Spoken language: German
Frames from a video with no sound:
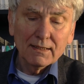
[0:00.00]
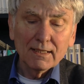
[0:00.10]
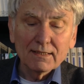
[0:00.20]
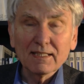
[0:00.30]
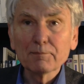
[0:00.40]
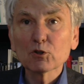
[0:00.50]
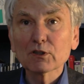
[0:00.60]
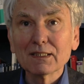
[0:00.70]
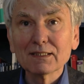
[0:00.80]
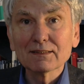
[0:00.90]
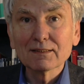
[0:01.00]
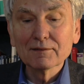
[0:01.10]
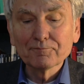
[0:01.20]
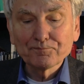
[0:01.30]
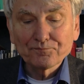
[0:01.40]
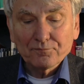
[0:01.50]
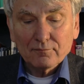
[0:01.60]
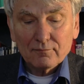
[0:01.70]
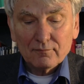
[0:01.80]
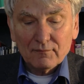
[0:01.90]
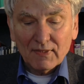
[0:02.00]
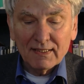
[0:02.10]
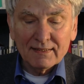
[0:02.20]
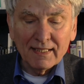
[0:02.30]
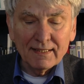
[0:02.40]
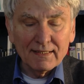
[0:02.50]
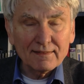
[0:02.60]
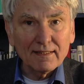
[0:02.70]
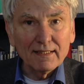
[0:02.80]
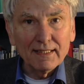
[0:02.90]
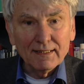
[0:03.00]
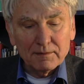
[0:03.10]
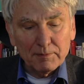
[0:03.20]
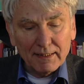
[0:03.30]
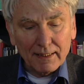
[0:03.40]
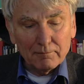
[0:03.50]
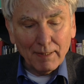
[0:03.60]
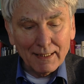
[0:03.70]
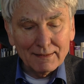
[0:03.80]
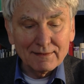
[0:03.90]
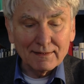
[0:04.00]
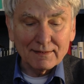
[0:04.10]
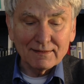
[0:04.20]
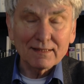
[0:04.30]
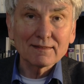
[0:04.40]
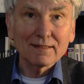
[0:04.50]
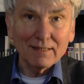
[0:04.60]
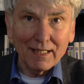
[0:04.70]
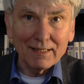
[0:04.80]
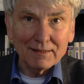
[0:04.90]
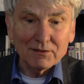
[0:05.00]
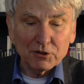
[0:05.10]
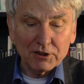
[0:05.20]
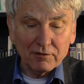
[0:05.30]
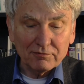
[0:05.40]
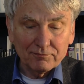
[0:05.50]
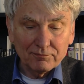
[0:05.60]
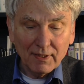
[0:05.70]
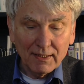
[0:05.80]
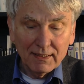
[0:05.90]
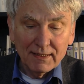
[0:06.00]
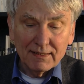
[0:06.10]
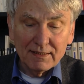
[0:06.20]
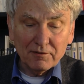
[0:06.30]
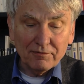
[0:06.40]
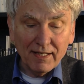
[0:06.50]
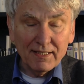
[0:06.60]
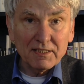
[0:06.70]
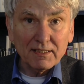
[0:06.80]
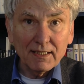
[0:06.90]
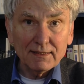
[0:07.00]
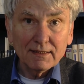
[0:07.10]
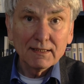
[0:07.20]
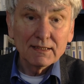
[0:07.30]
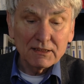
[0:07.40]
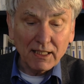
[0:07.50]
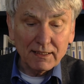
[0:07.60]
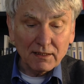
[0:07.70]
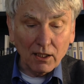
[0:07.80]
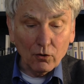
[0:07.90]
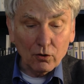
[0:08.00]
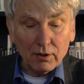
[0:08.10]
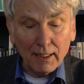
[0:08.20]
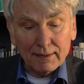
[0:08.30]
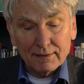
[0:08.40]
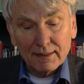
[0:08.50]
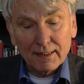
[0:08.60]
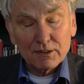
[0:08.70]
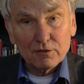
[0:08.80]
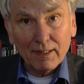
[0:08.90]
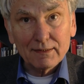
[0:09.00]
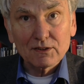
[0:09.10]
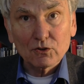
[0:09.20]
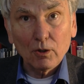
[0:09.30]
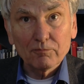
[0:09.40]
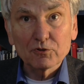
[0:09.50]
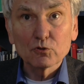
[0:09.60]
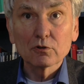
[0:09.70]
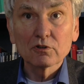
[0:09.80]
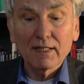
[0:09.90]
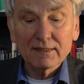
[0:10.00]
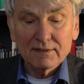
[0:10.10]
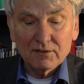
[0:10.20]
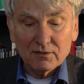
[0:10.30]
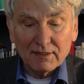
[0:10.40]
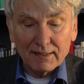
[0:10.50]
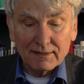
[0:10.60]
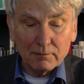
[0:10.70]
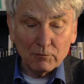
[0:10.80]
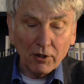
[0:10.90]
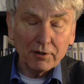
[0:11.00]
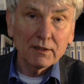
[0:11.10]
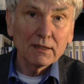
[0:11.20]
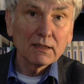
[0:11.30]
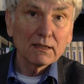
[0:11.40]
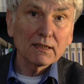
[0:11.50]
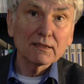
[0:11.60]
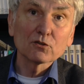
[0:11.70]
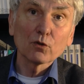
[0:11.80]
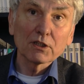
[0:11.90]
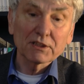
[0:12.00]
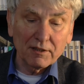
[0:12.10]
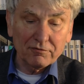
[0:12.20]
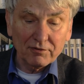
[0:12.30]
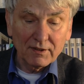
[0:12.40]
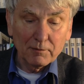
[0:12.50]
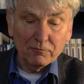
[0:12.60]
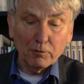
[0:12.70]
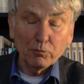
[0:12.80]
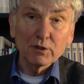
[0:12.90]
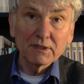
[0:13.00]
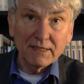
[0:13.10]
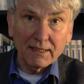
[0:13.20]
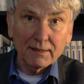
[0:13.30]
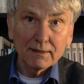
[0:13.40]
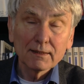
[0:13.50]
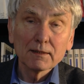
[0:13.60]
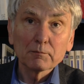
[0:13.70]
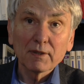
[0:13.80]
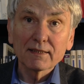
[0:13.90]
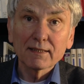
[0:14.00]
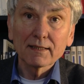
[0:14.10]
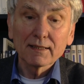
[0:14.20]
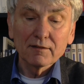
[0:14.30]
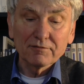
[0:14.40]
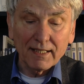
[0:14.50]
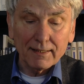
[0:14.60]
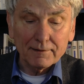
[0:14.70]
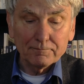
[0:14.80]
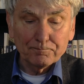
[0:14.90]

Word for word: Es gibt Journalisten, denen es gelingt, mit einem einzigen Satz Klarheit zu schaffen. Diese Fähigkeit scheint auch Andreas Schwarzkopf zugewachsen zu sein, dem neuen Ressortchef für Politik bei der FR.